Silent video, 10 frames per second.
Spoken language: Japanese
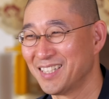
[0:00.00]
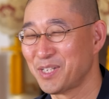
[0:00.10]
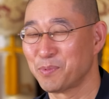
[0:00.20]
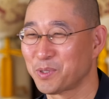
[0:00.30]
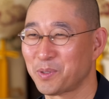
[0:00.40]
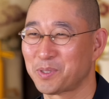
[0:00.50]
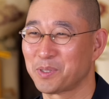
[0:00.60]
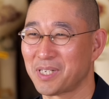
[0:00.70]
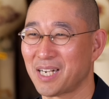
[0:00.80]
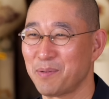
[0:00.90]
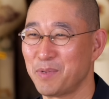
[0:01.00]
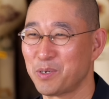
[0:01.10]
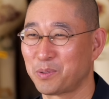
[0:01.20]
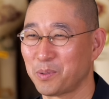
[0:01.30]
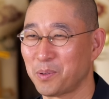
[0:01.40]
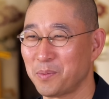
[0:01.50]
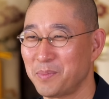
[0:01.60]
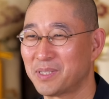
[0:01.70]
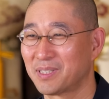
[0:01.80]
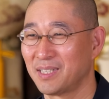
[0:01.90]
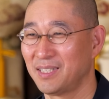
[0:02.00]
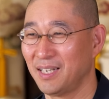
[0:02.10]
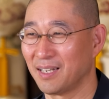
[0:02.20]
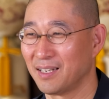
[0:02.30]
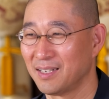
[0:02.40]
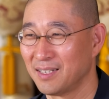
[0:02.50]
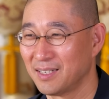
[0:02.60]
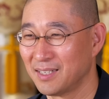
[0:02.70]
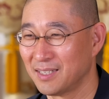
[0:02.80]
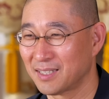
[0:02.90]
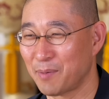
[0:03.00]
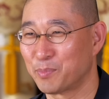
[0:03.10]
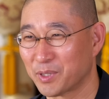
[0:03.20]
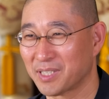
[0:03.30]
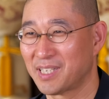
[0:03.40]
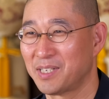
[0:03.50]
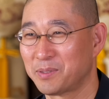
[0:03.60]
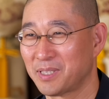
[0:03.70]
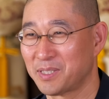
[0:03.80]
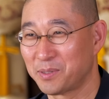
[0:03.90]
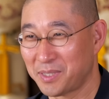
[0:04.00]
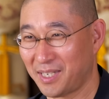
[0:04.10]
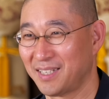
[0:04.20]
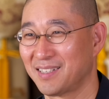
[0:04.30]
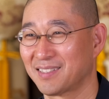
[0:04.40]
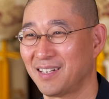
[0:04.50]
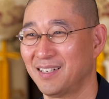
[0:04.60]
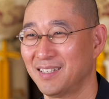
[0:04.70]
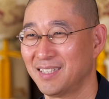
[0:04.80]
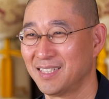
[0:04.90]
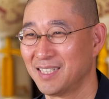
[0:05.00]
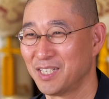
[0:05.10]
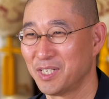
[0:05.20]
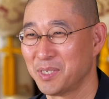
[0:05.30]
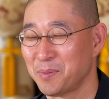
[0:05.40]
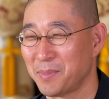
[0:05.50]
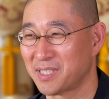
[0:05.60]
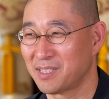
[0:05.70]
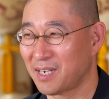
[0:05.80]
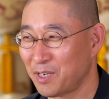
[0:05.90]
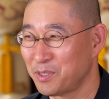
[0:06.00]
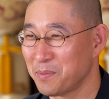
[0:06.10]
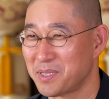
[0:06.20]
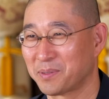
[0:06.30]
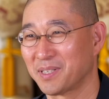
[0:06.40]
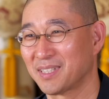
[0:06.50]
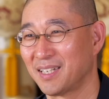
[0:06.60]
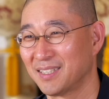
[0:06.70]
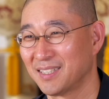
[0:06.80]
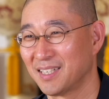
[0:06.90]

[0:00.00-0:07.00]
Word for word: でもその人の中に魅力を見つけて、カップルが成立したりするじゃないですか。街中歩いてみてください。